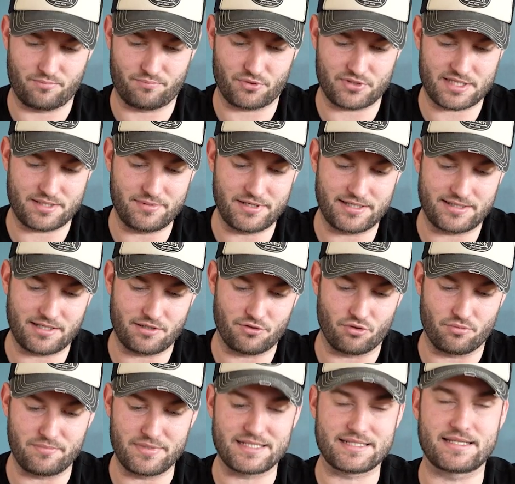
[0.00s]
une possibilité
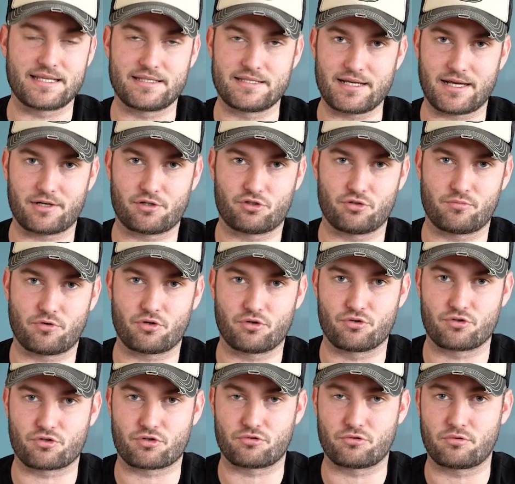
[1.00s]
de mixer directement
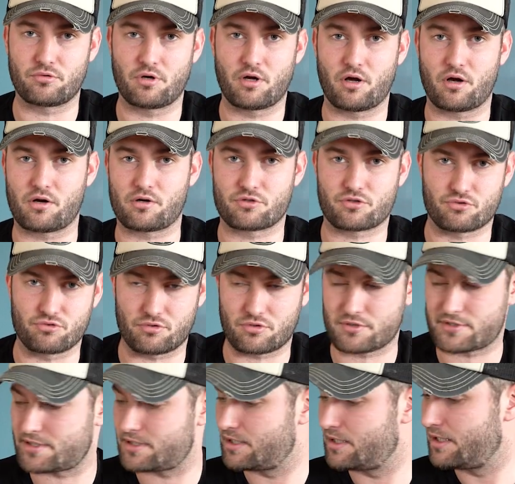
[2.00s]
le son en
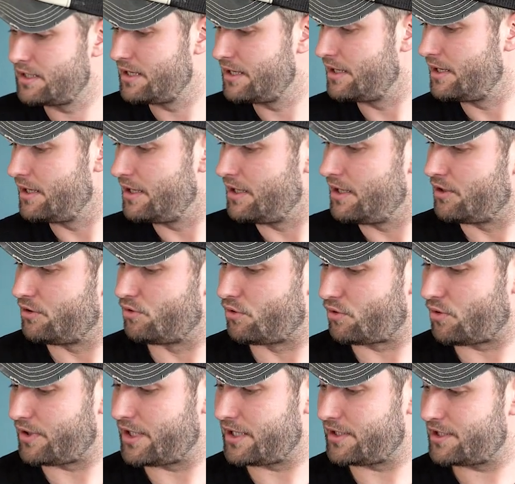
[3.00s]
source.
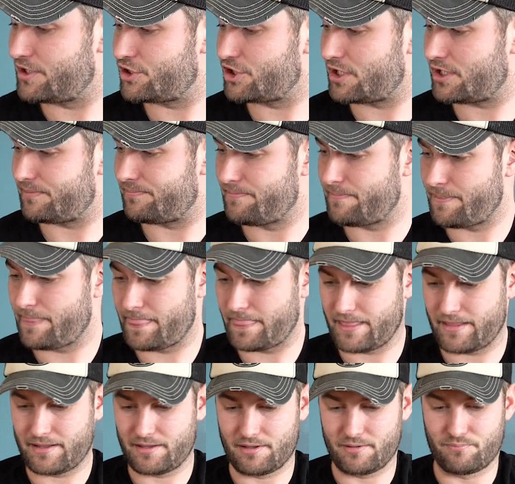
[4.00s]
Donc on a déjà
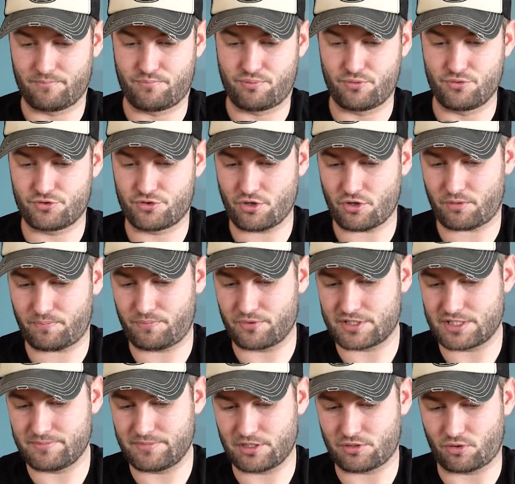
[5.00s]
plusieurs
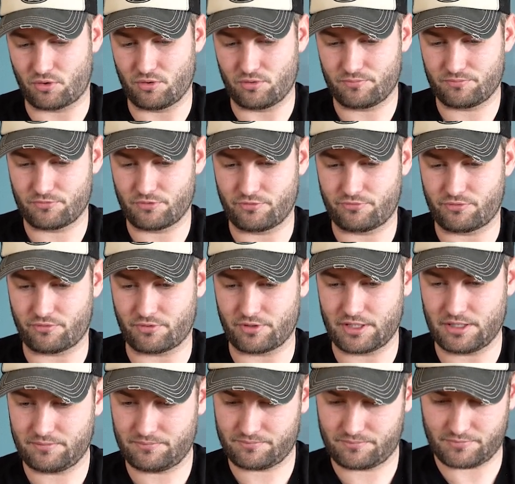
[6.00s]
petits micros de
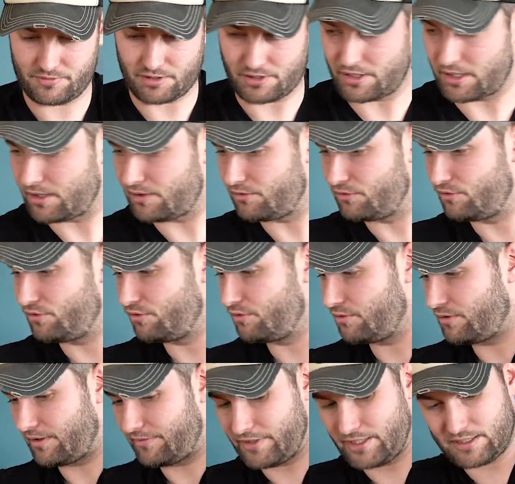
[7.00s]
fournis. Il y en a
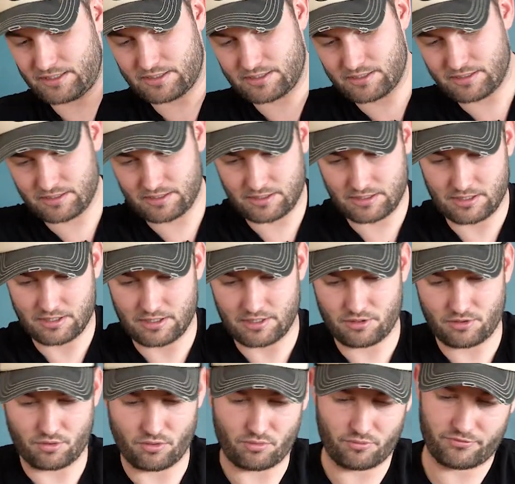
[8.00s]
deux avec
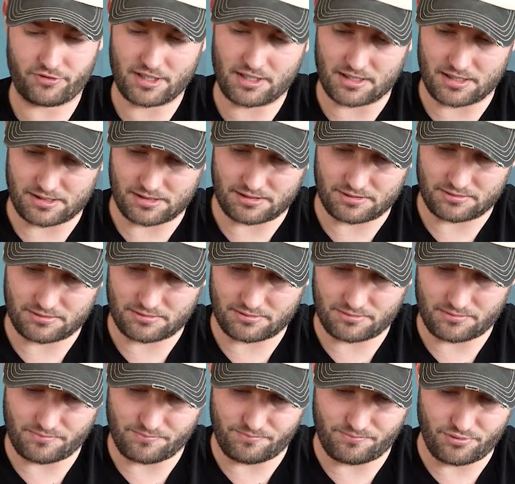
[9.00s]
que l'on vient à
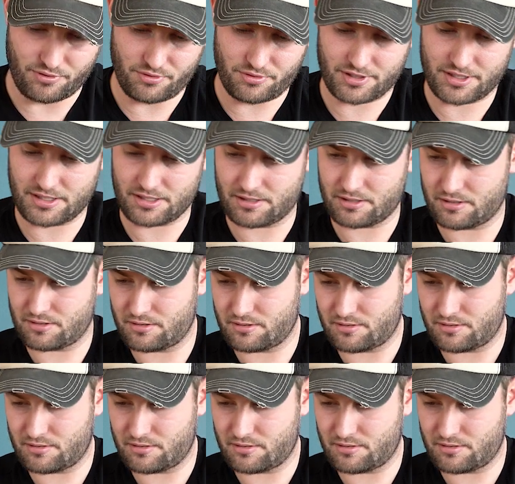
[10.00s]
plugger